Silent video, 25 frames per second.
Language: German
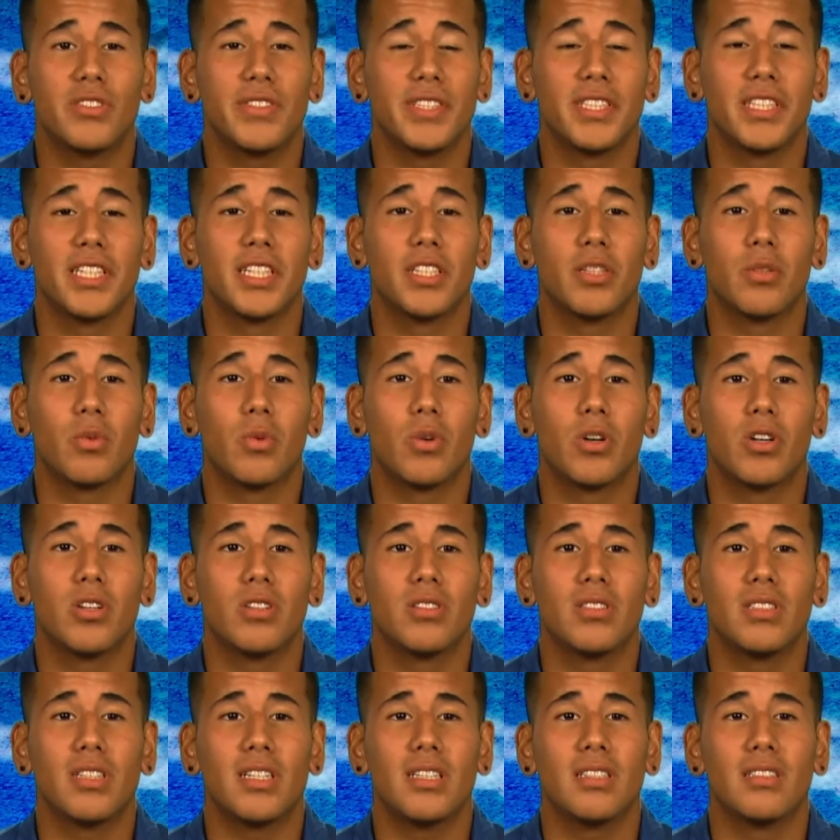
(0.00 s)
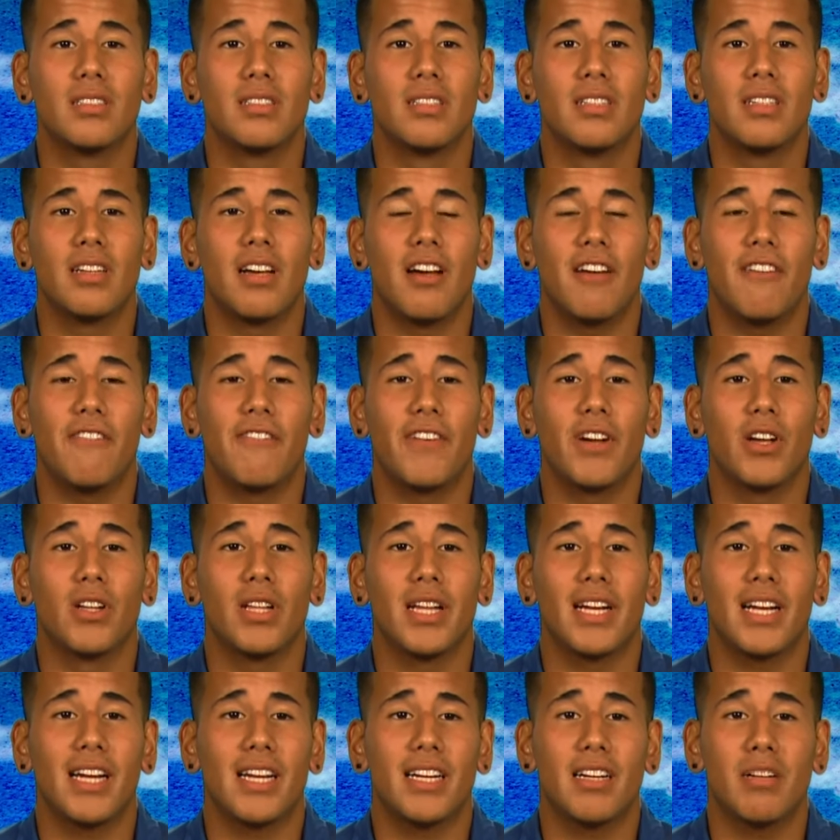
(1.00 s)
kam mir damals vor wie der totale
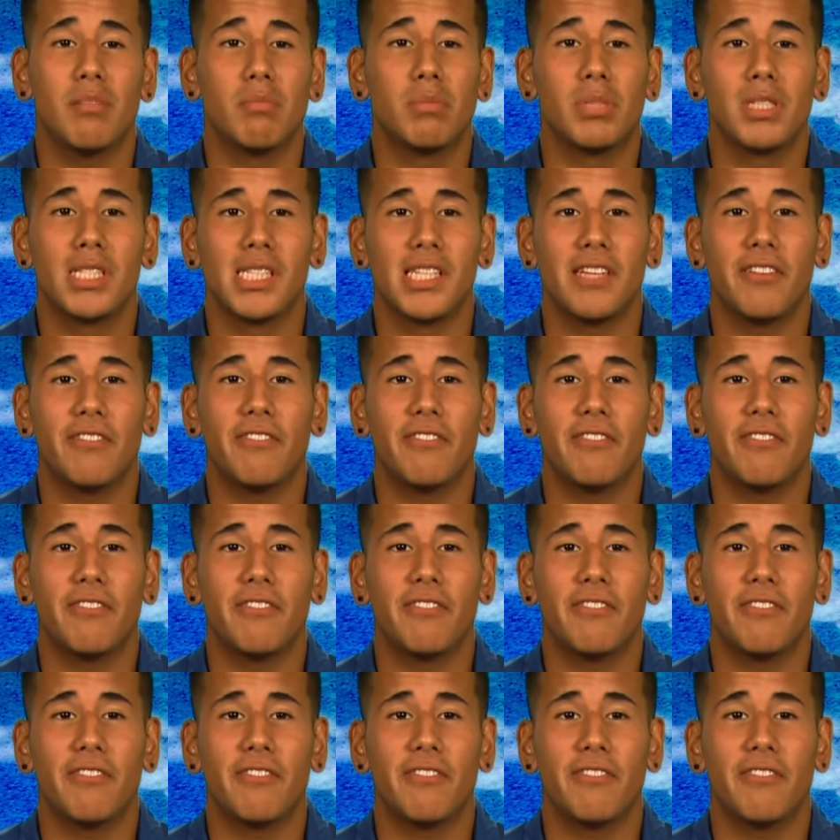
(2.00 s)
Versager.